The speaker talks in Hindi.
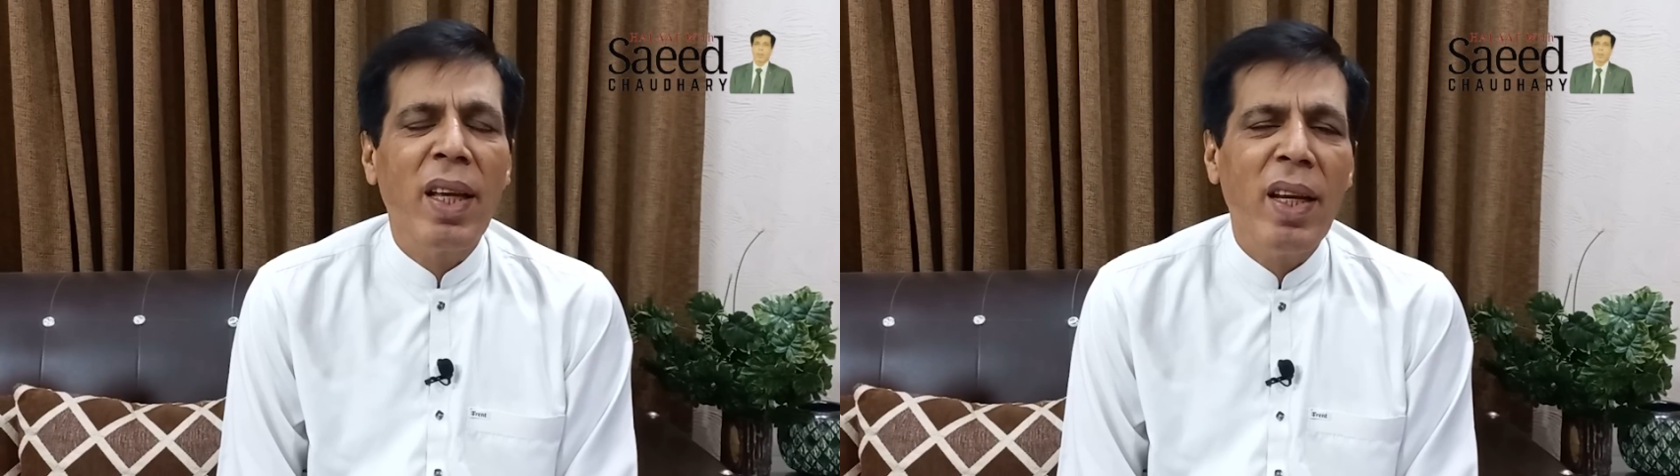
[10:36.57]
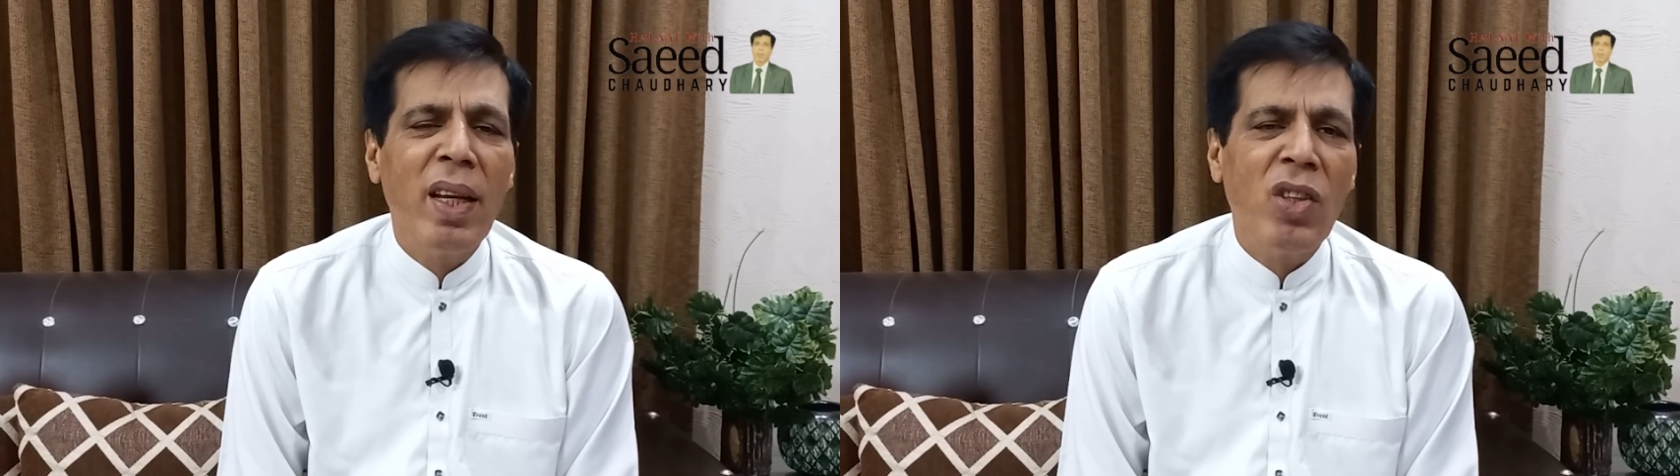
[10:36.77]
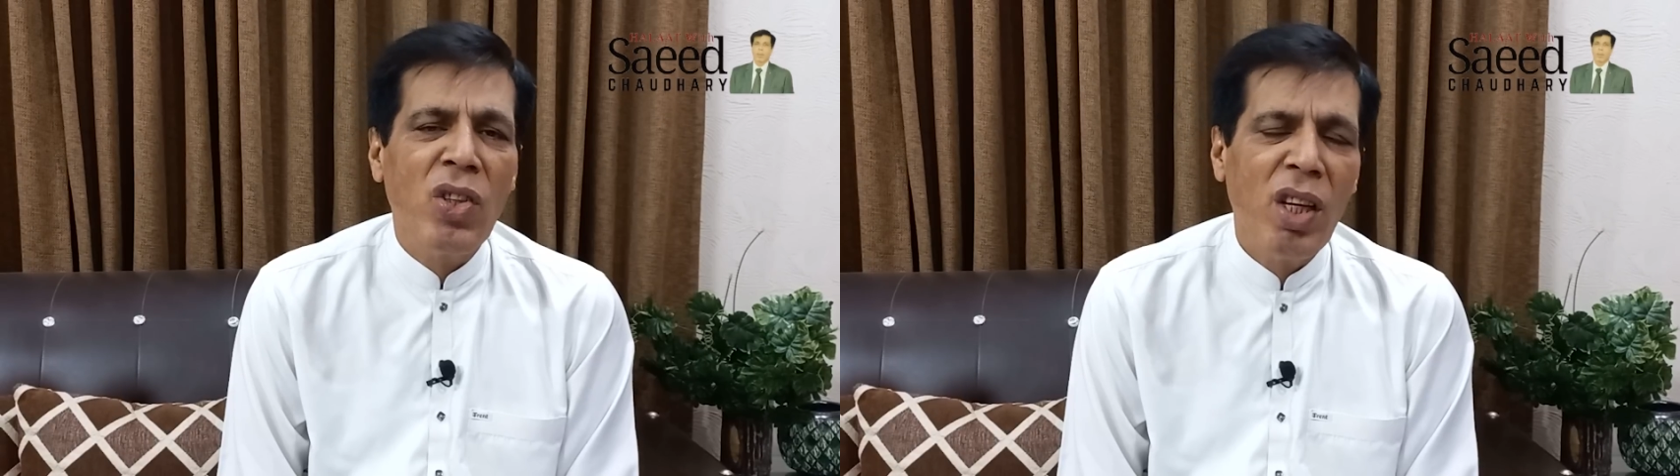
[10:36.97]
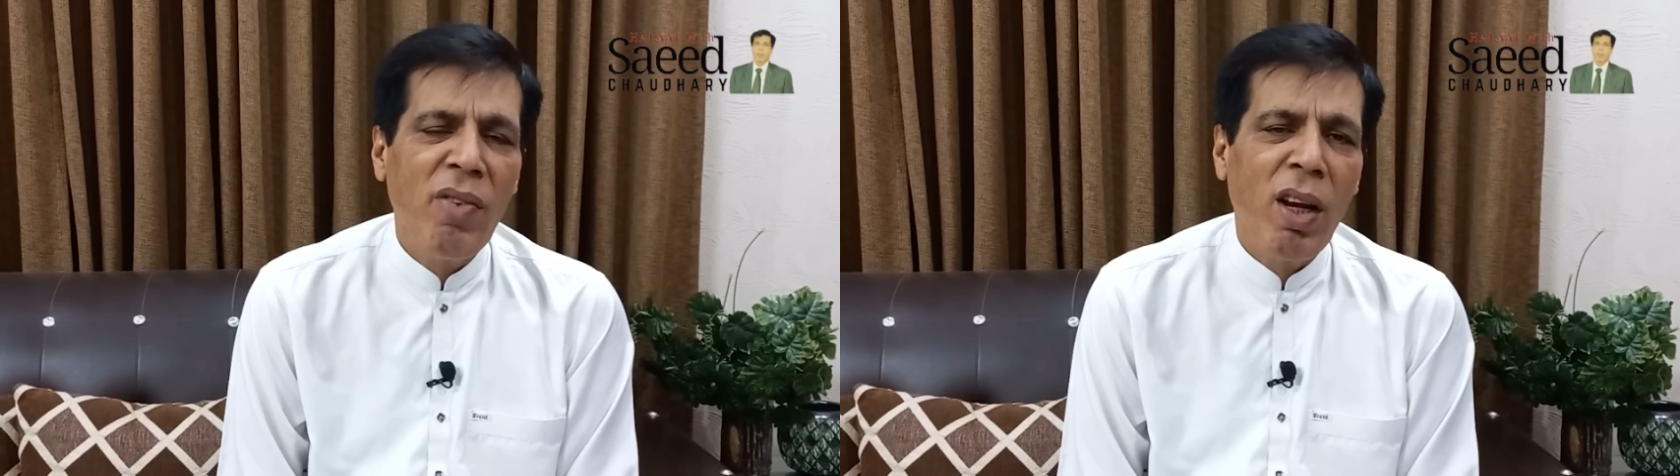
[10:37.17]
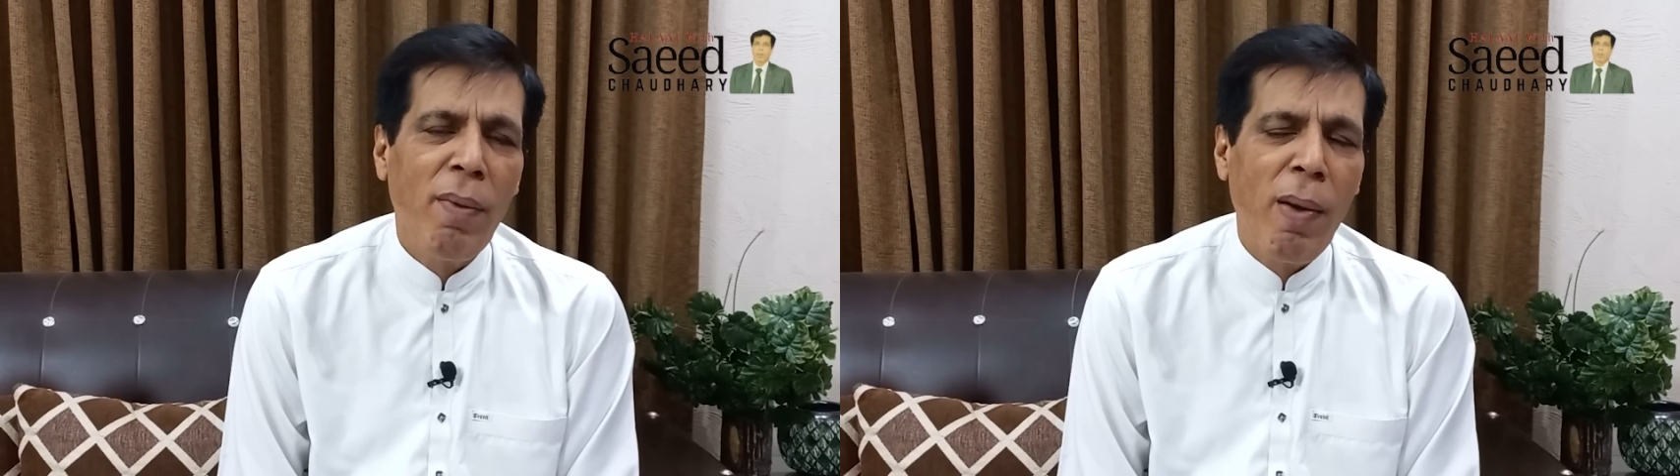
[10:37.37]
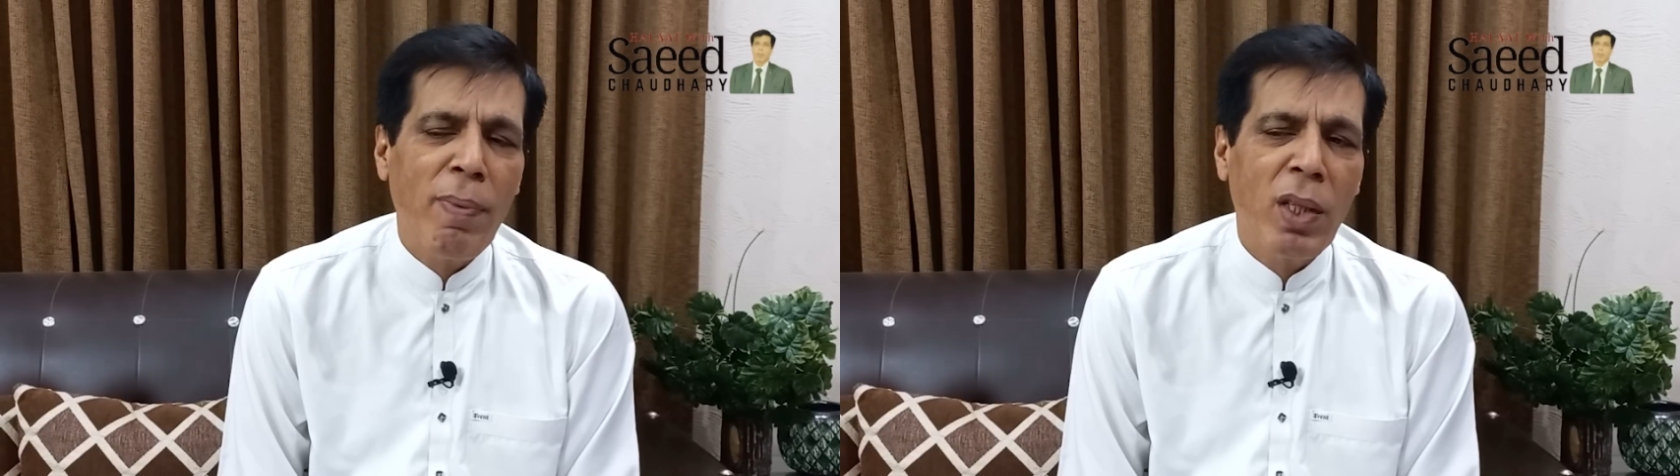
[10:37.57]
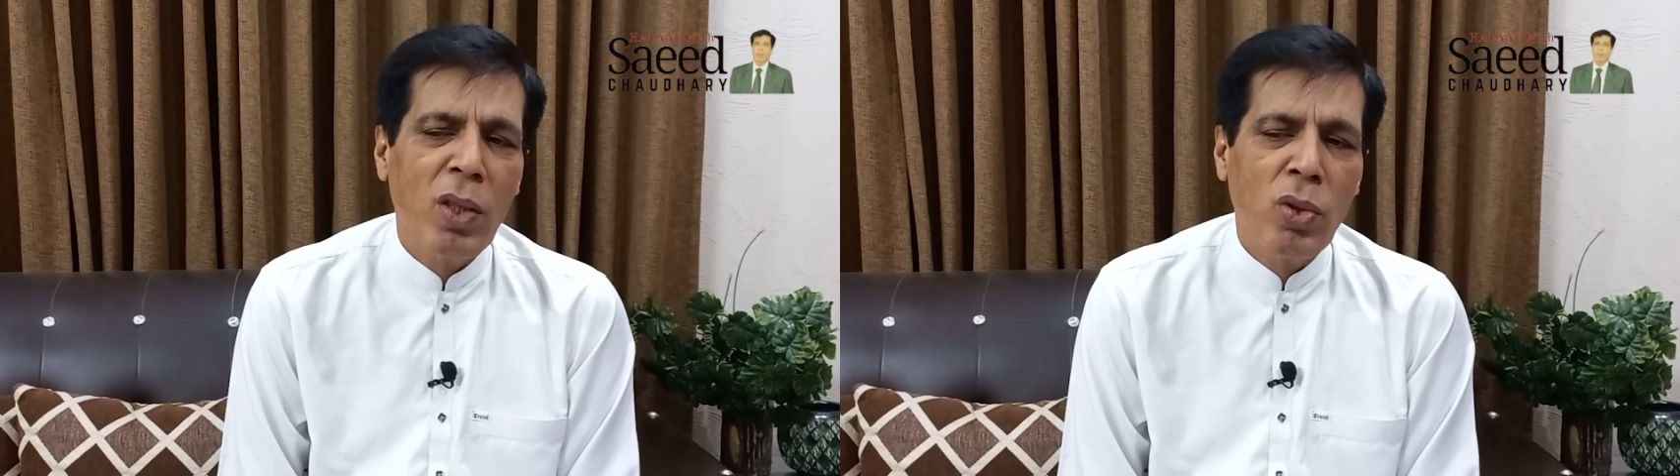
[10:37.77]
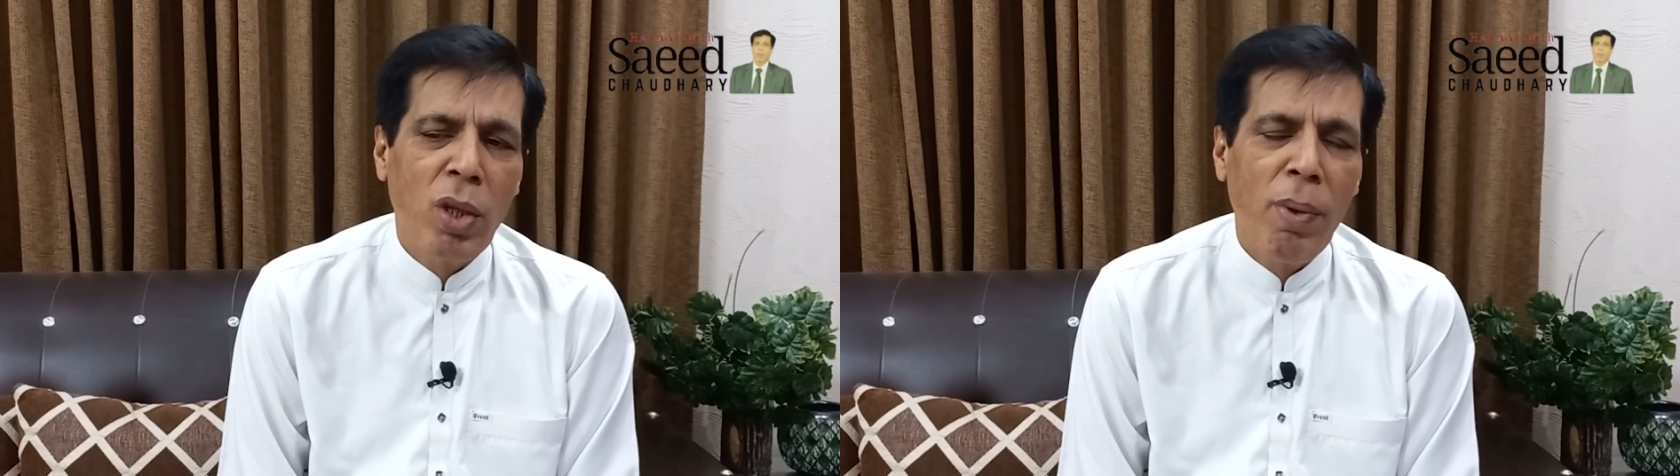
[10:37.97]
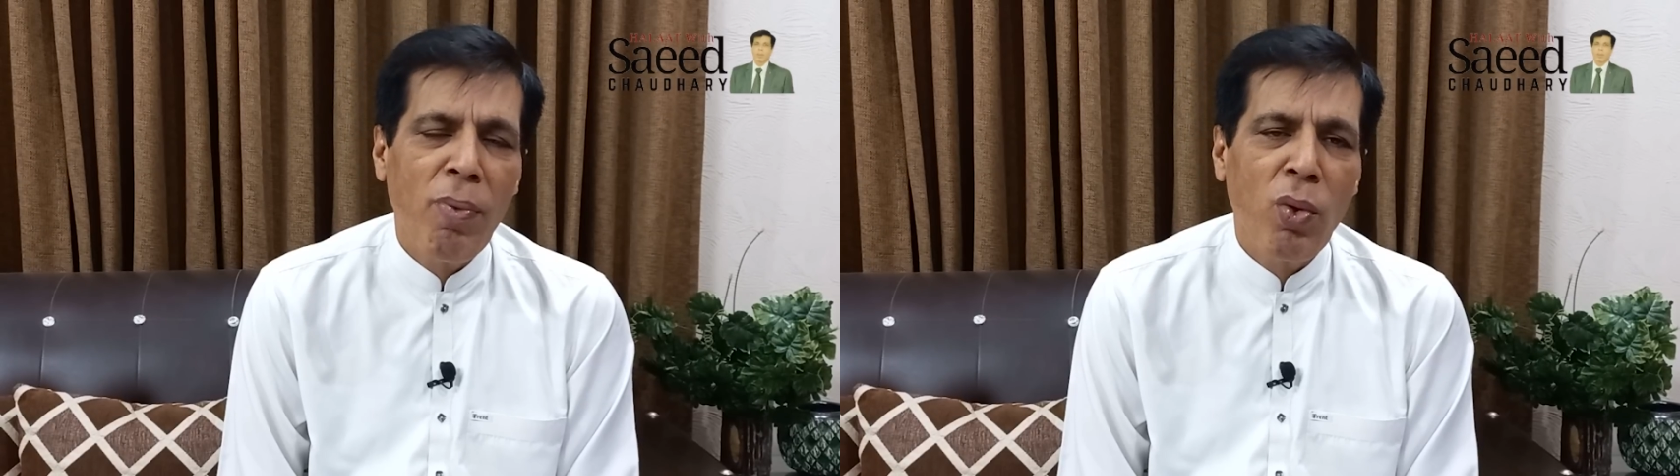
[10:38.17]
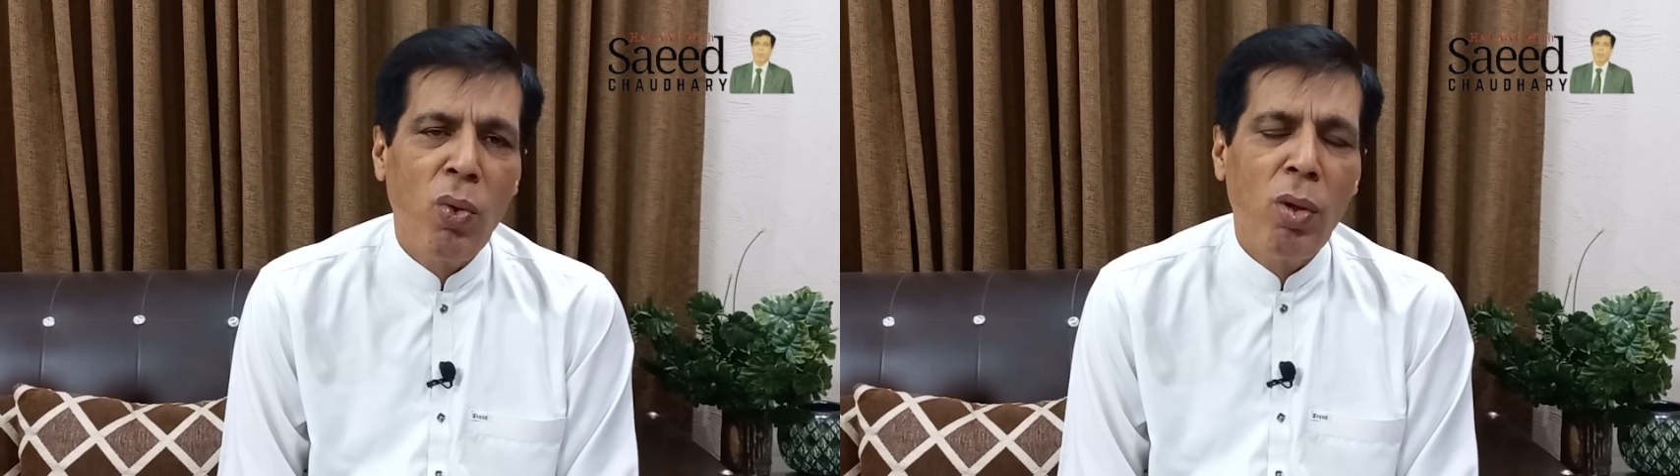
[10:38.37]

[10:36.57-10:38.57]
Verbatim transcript: ए की तशरी वाला मामला जो उसके भी फुल